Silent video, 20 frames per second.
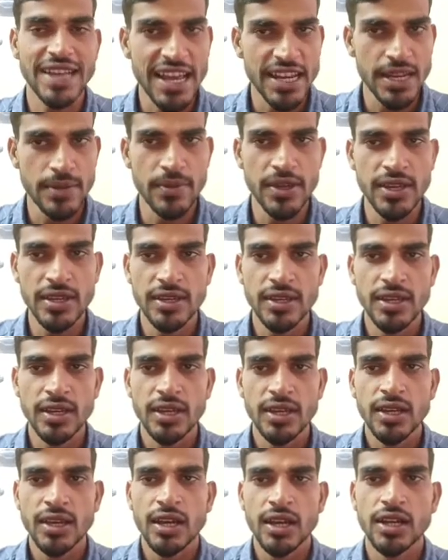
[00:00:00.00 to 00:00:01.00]
कार्य में
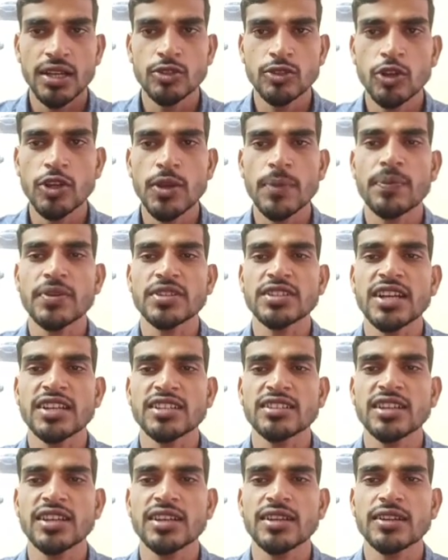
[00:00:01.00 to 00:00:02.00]
जो कि
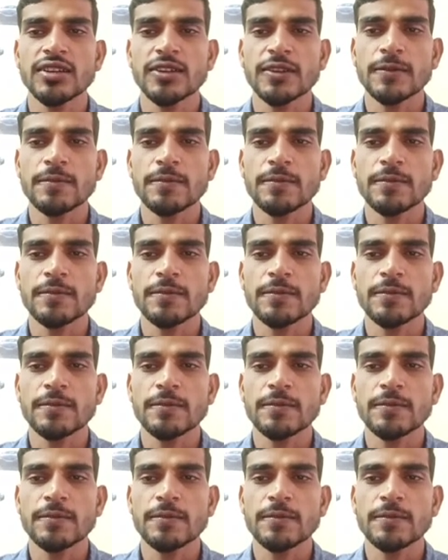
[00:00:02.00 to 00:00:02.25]
प्रशासनिक